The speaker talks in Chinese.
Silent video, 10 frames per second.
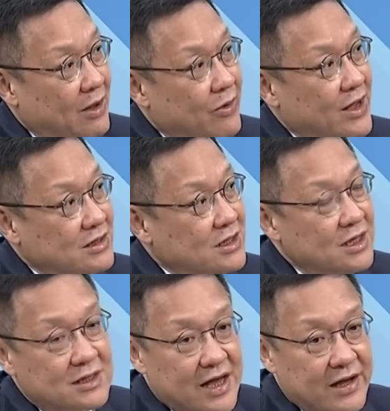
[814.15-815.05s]
元
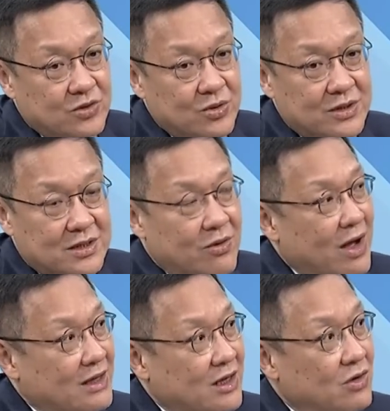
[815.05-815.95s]
现在说实
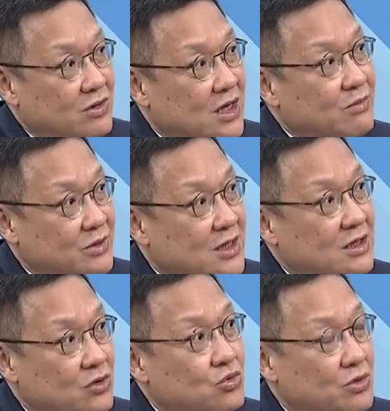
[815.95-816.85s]
话能够撑不撑
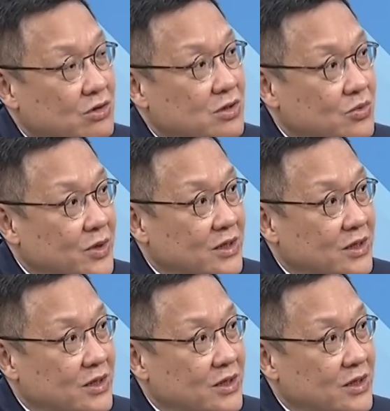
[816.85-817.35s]
得住都是问